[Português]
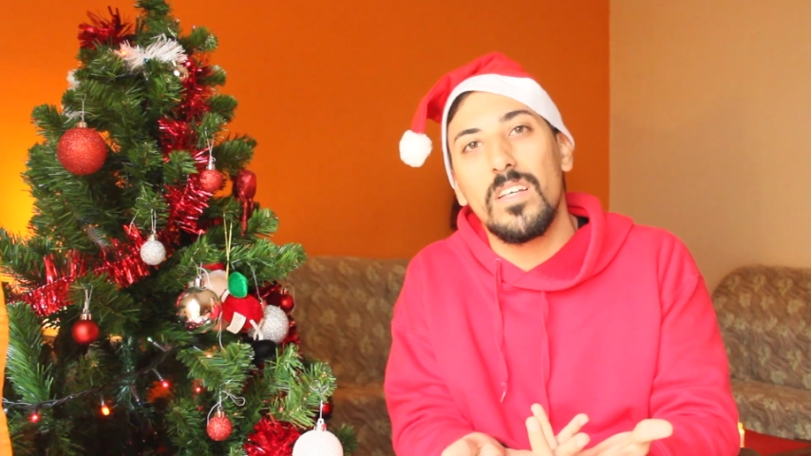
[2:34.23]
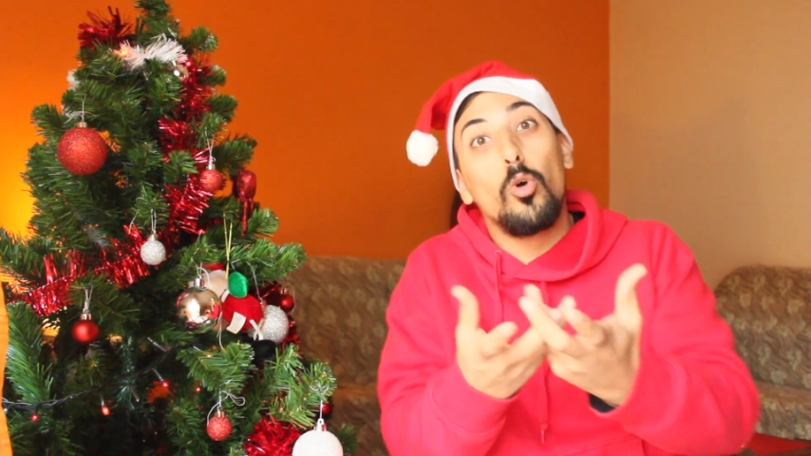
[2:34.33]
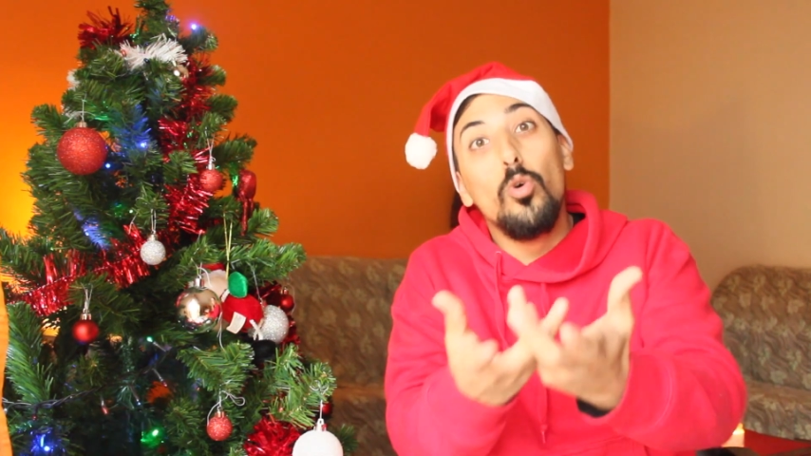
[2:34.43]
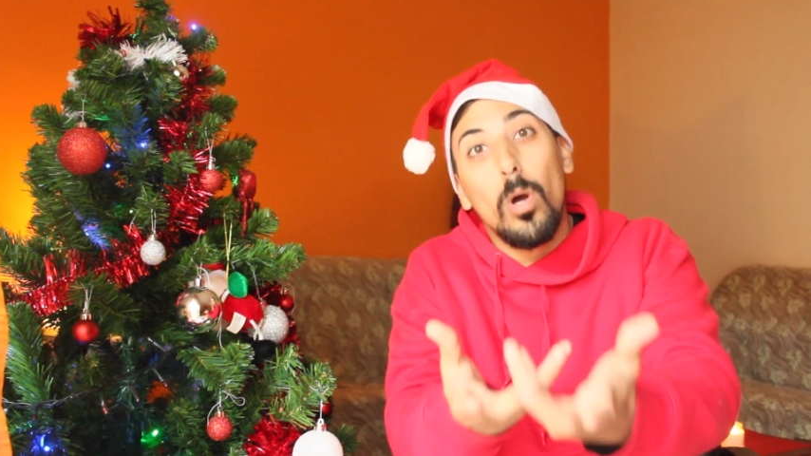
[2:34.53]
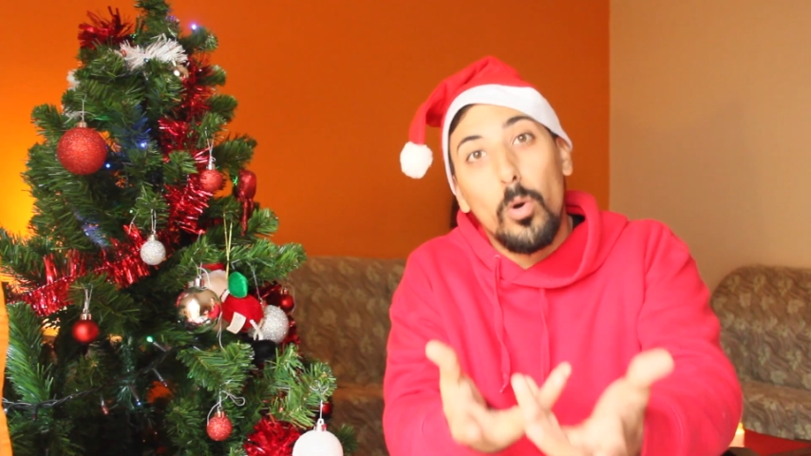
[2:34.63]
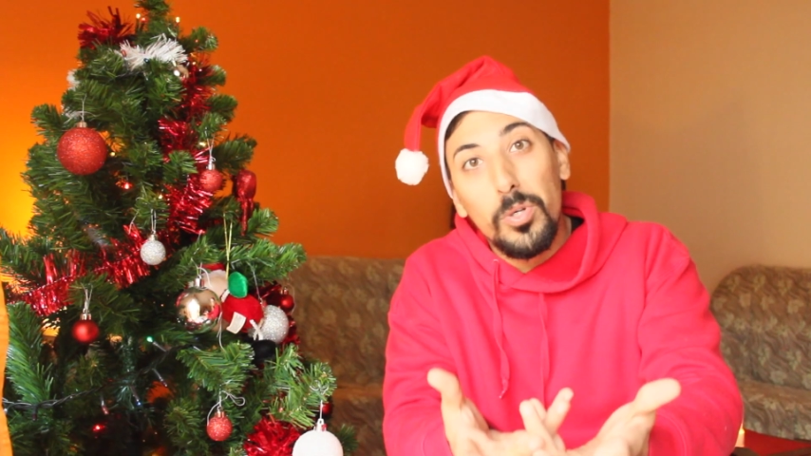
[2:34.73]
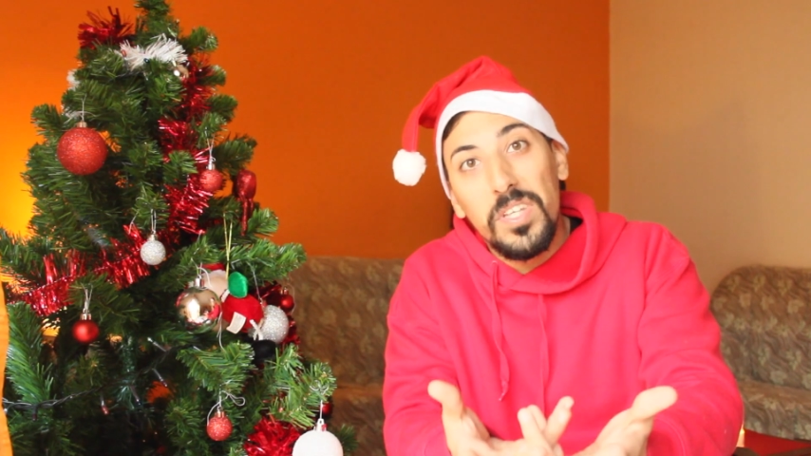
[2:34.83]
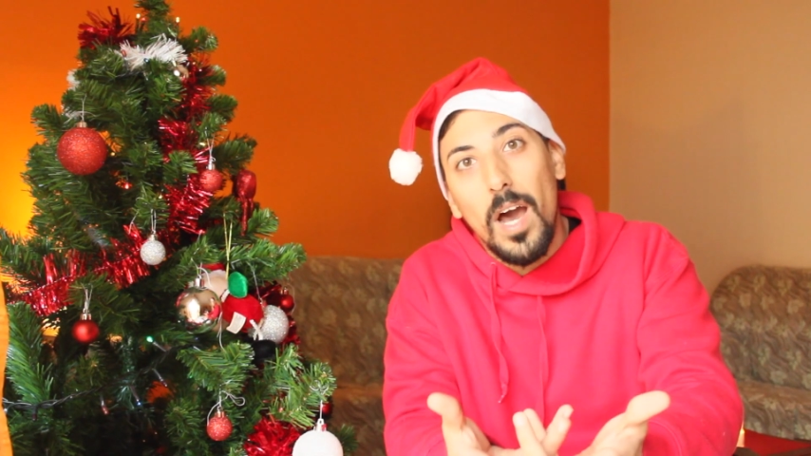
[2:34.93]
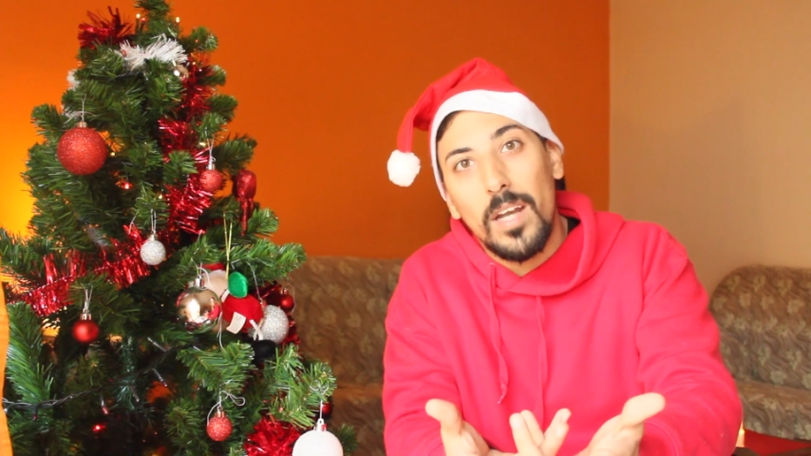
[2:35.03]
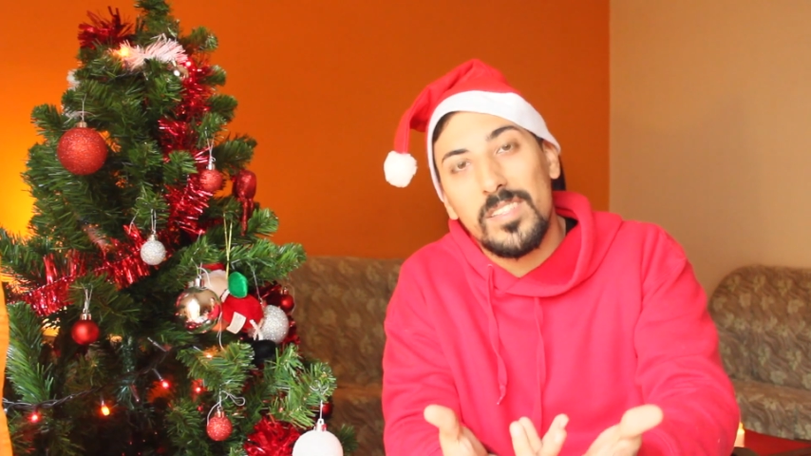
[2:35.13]
Procuram
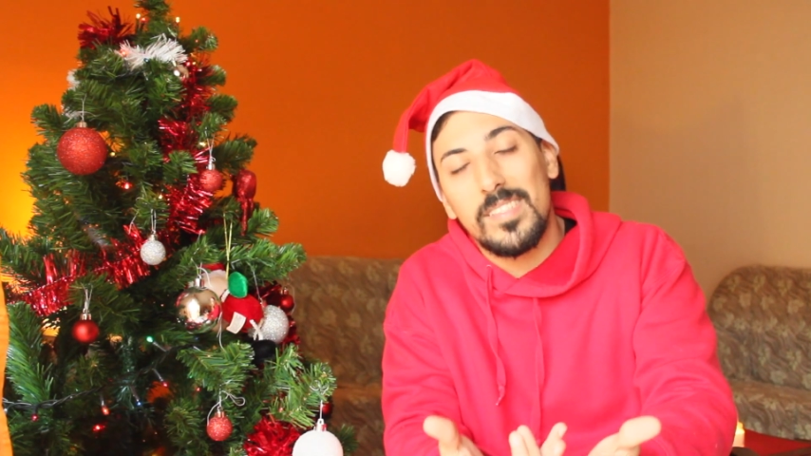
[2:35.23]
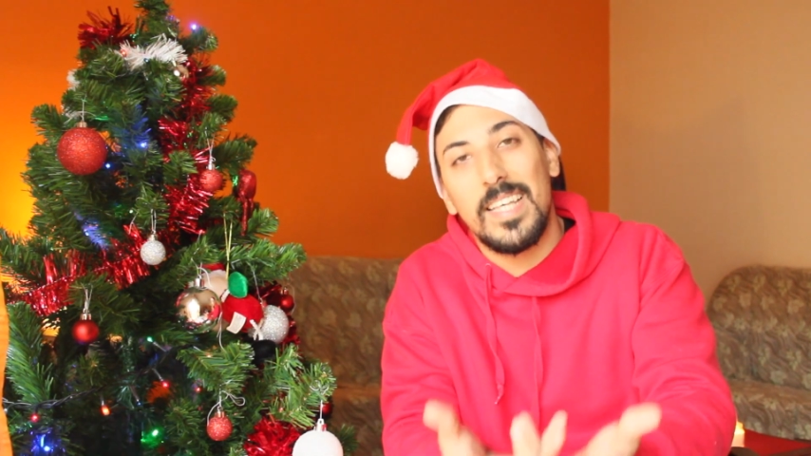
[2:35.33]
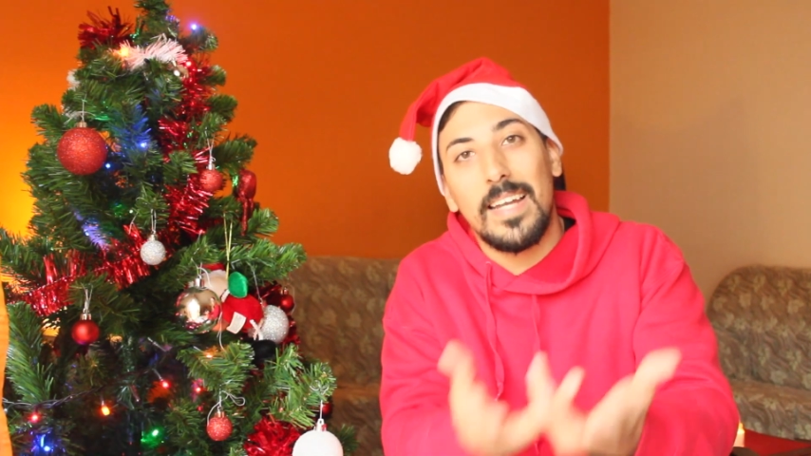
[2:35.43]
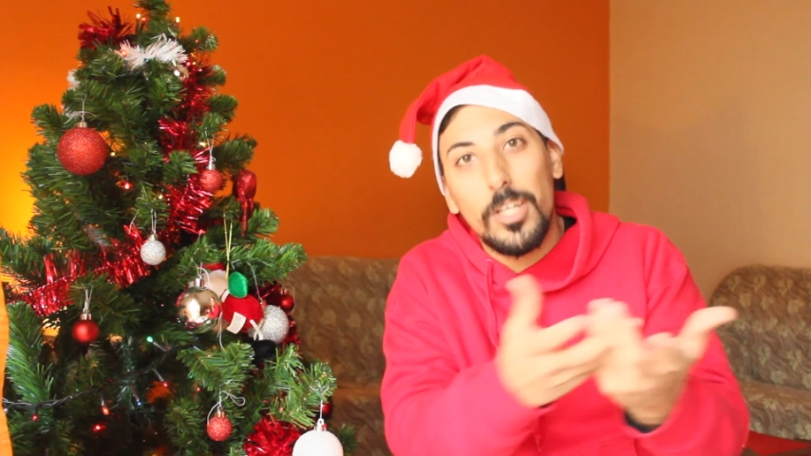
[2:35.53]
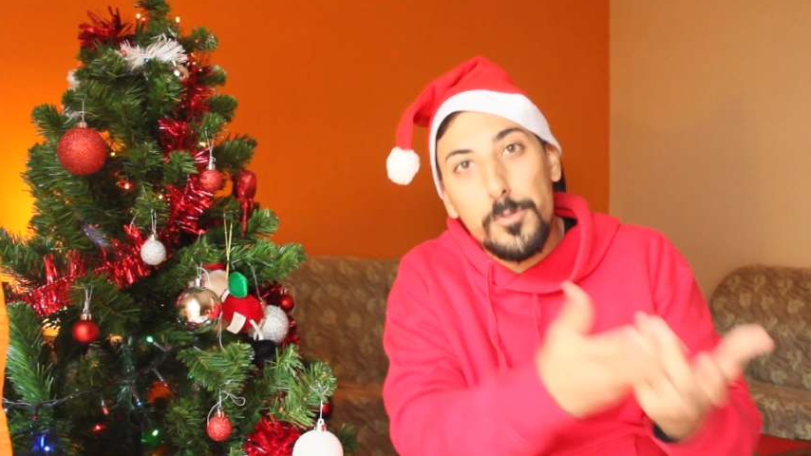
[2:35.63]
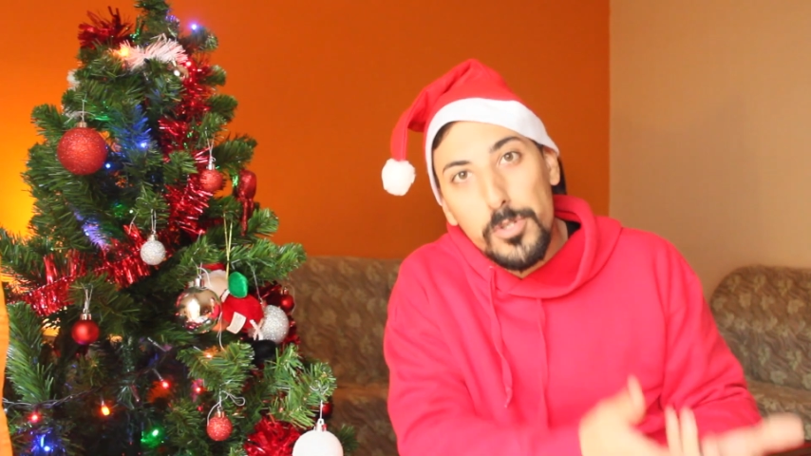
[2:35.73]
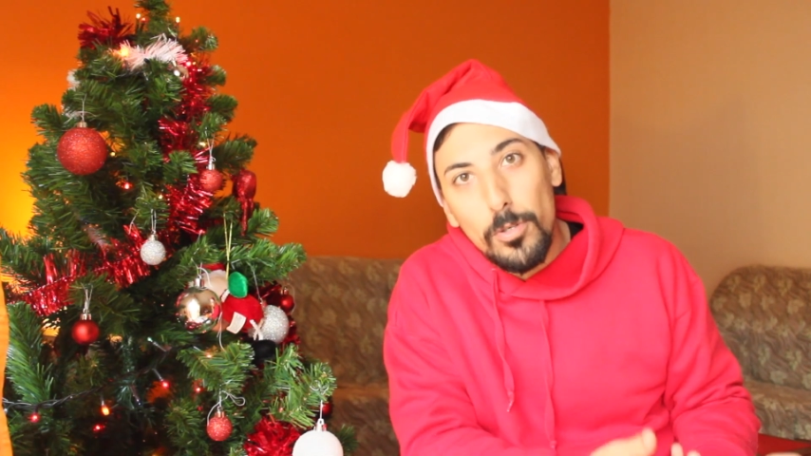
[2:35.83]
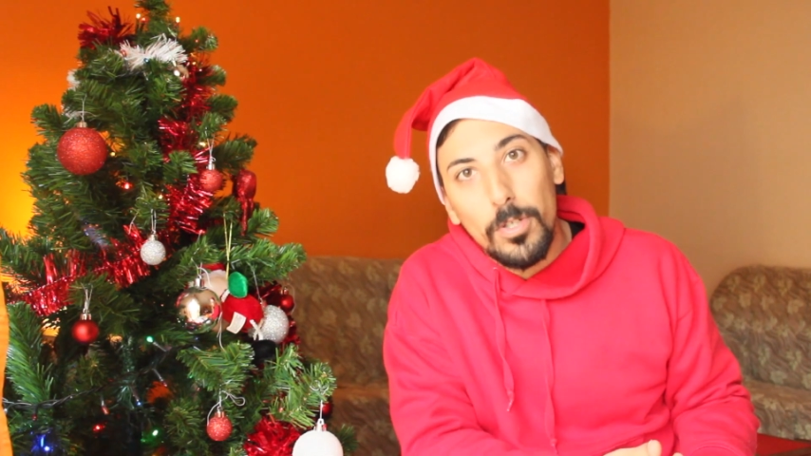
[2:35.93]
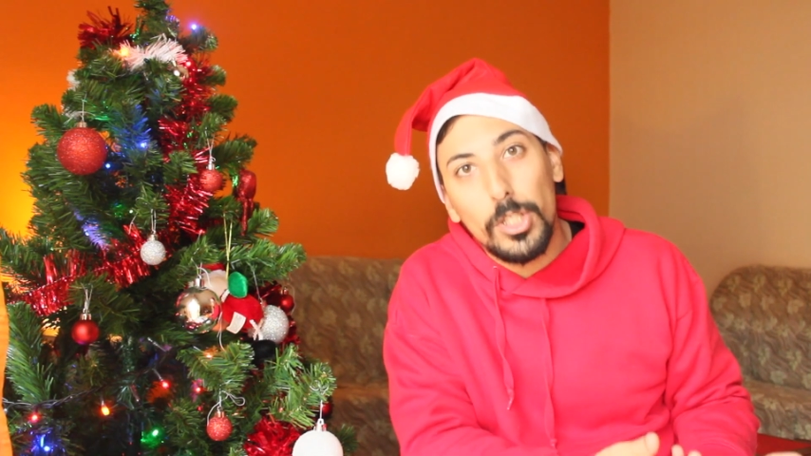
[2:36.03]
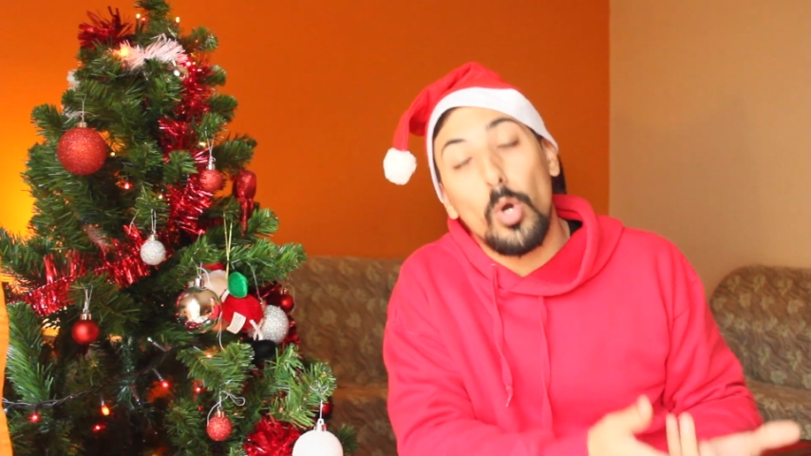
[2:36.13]
rodear-se se de certas
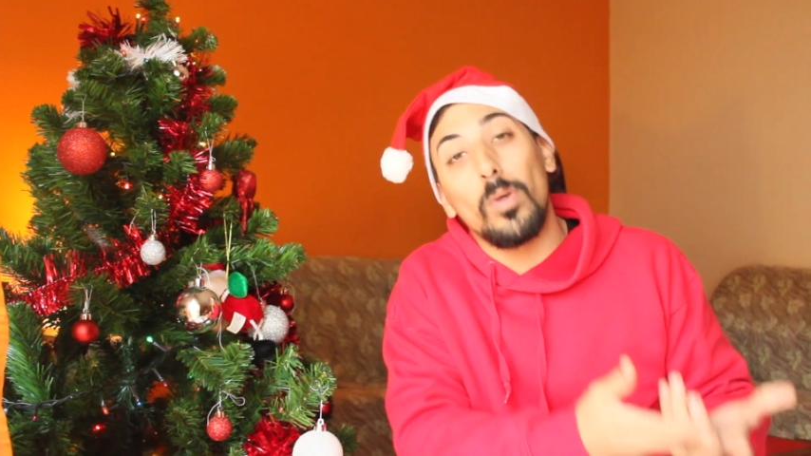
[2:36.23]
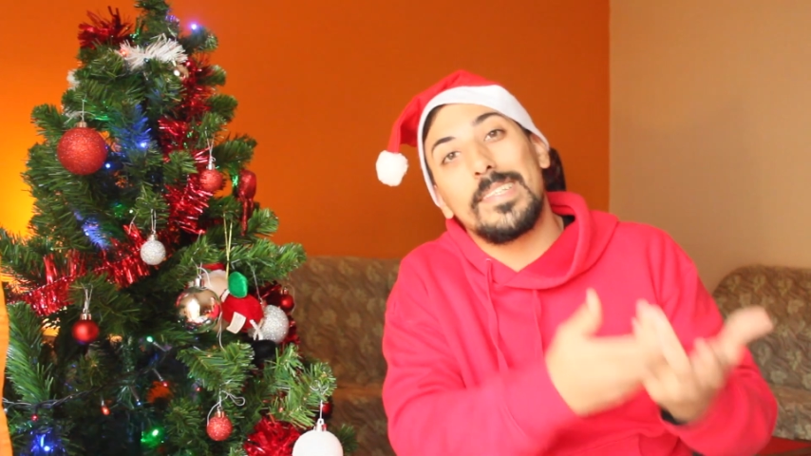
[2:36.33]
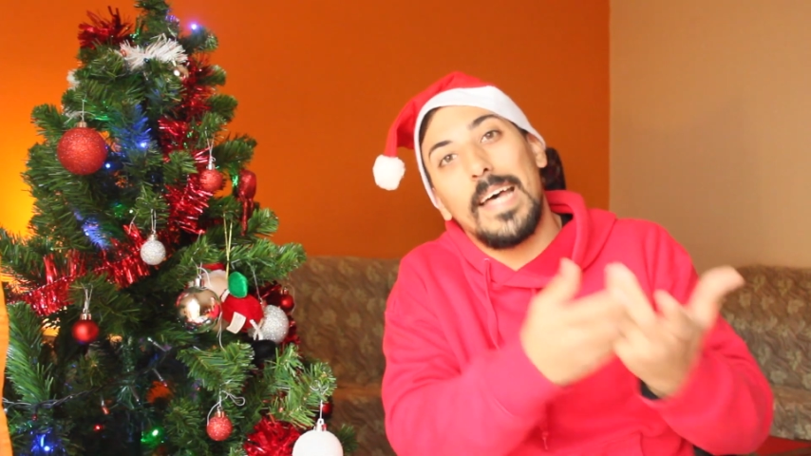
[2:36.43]
pessoas com